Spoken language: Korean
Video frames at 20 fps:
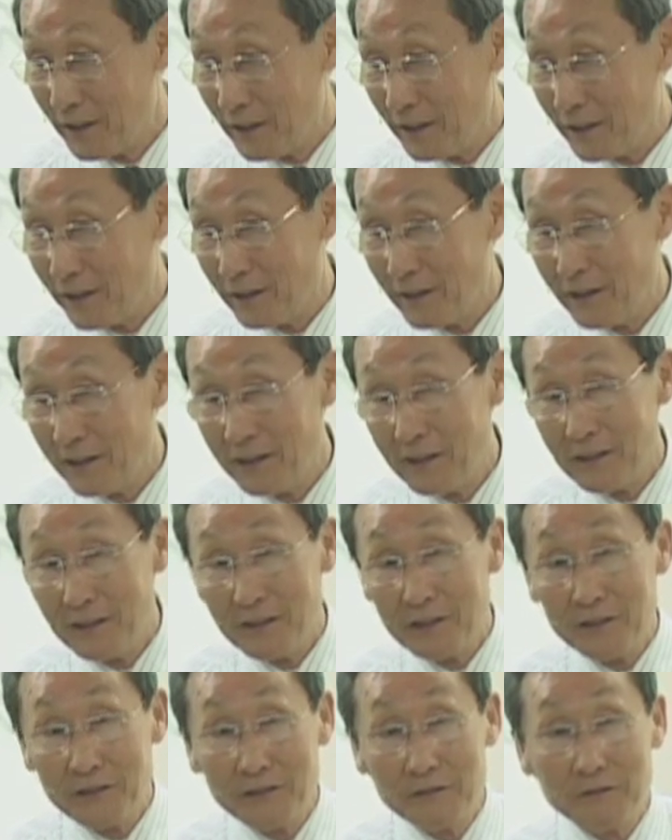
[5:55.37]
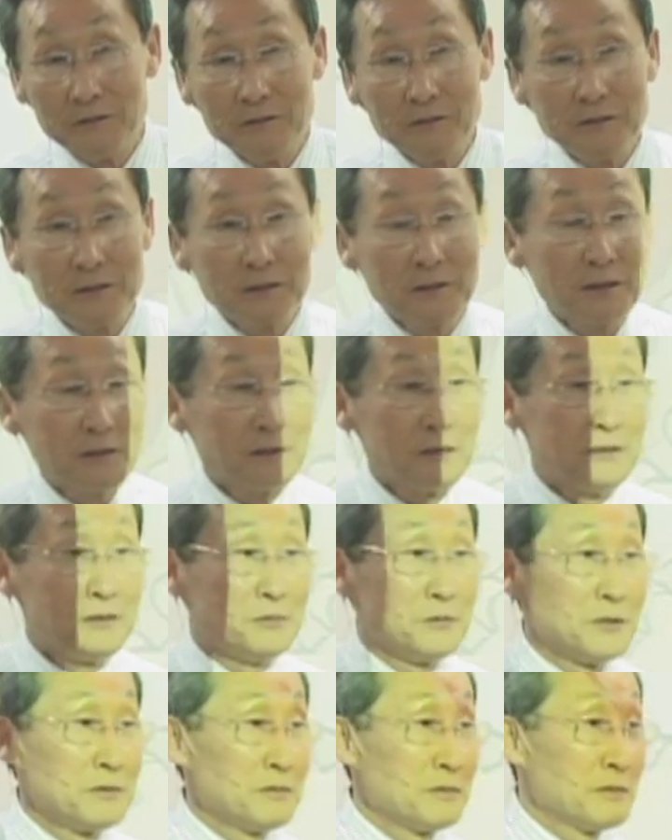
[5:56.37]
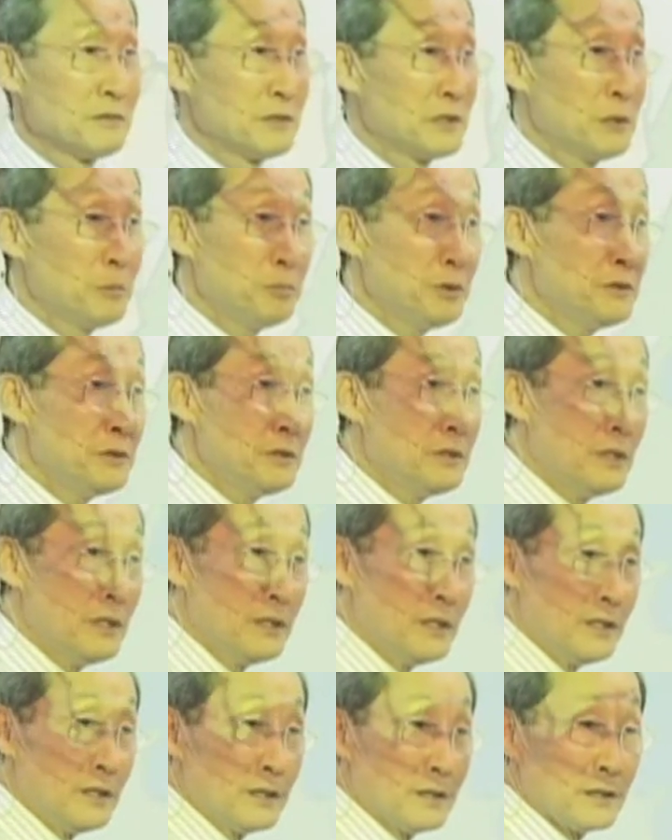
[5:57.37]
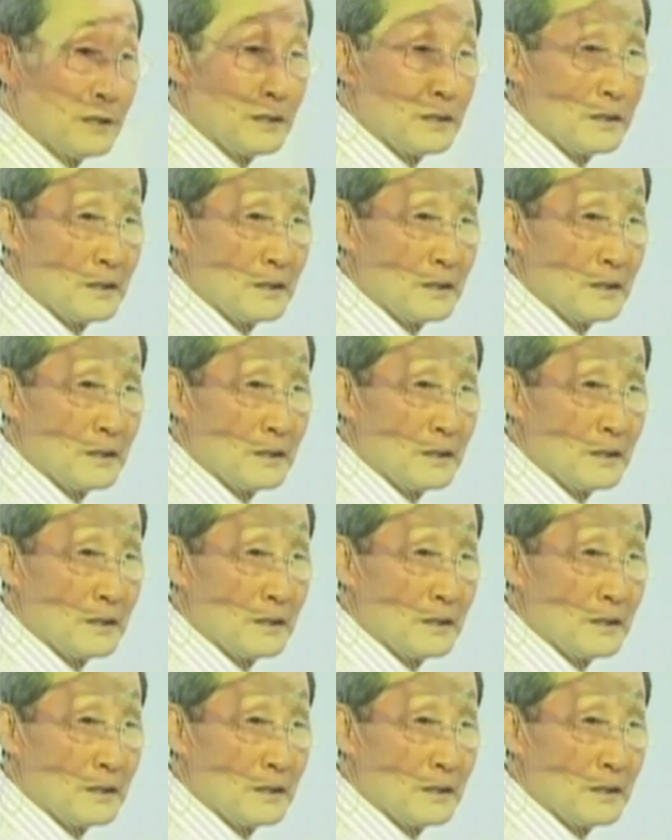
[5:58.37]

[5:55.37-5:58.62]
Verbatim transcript: 어, 우울증에 걸리면 기쁘질 않아.